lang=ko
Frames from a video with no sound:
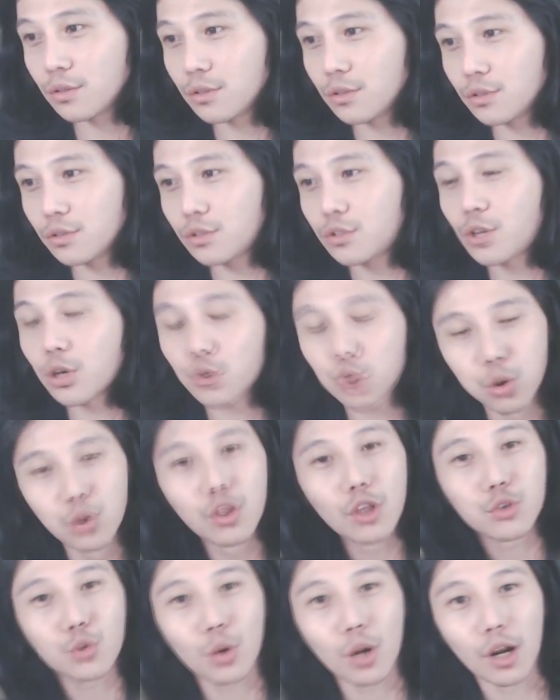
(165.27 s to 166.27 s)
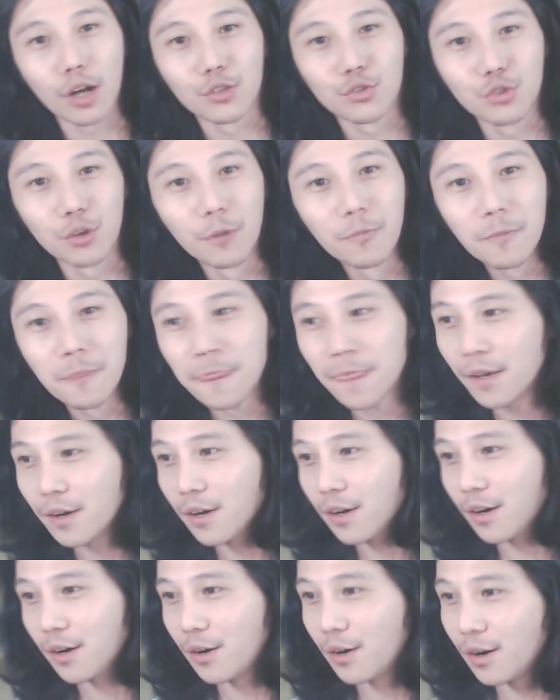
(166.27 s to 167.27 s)
진짜 존나 쫄아가지고
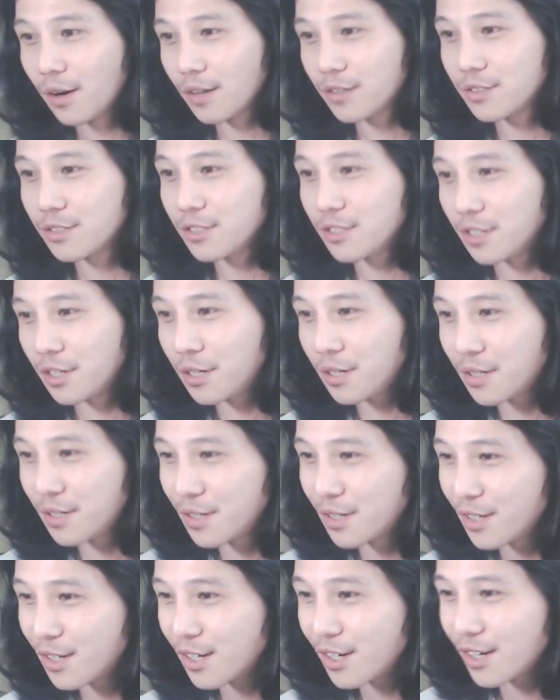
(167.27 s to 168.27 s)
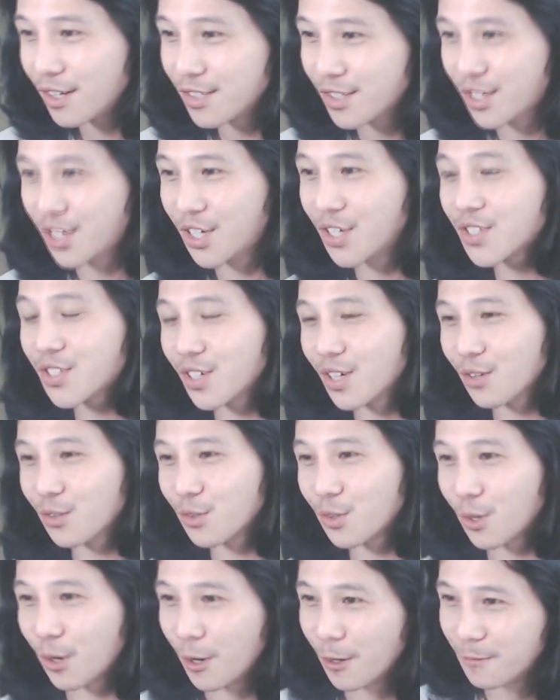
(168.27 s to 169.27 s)
아니
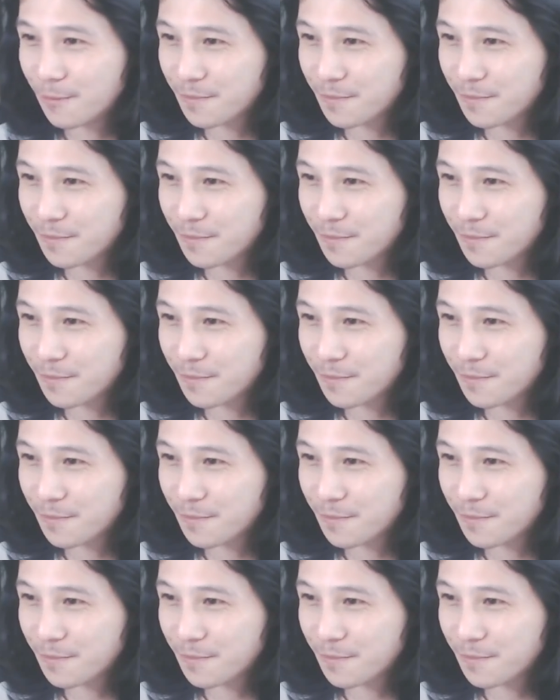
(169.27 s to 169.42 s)
진짜로